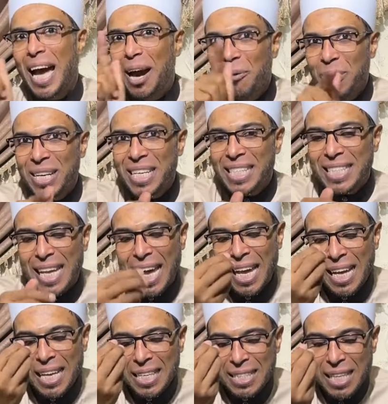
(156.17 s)
او
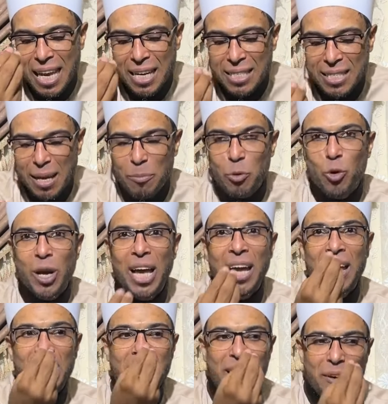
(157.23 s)
النساء تلزمك
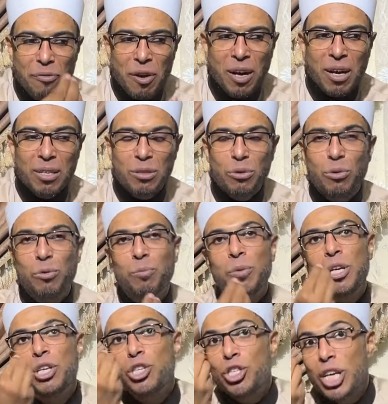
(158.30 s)
نفقتهم
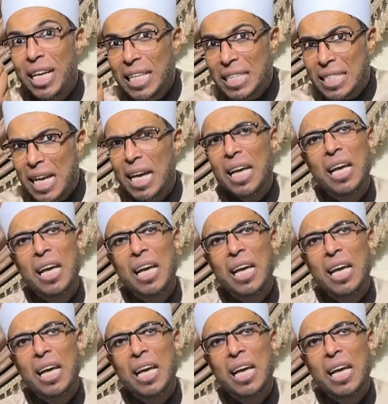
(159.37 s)
شئت